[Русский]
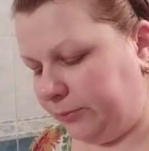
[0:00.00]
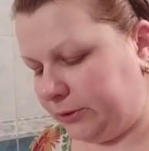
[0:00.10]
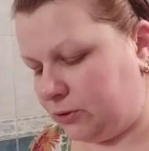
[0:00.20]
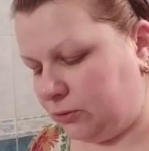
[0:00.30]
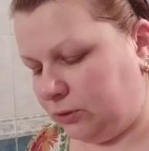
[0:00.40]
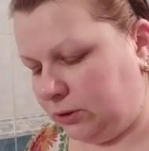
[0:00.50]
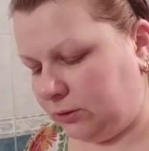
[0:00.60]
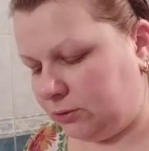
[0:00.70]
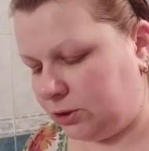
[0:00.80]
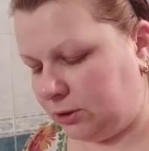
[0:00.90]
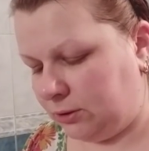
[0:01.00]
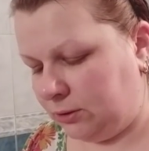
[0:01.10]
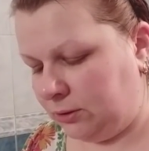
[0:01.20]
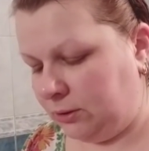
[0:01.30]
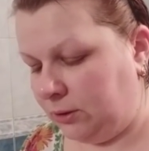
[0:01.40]
Подсохла уже.
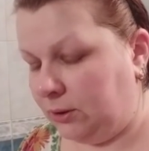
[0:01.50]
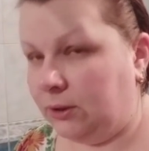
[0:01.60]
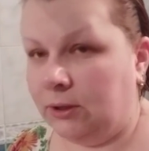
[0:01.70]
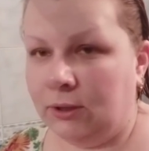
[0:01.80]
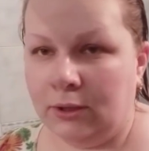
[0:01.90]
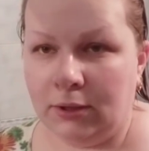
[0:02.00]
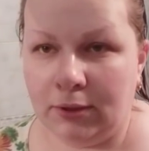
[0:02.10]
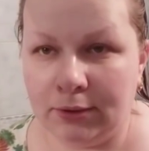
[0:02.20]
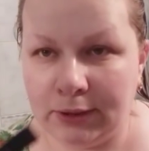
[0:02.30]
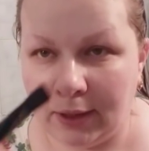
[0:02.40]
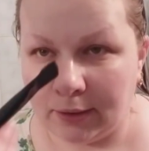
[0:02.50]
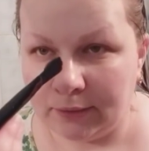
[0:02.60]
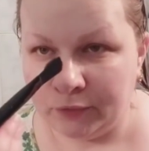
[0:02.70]
Так,